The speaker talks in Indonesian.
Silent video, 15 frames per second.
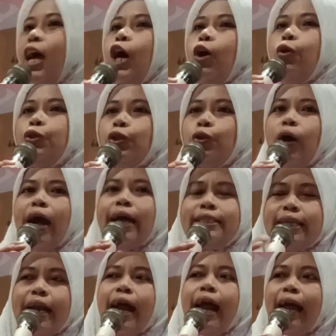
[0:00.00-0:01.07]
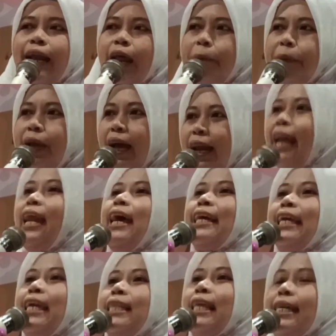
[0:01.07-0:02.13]
untuk ajar halal bihalal
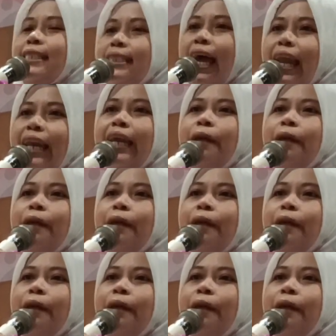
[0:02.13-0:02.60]
kita saling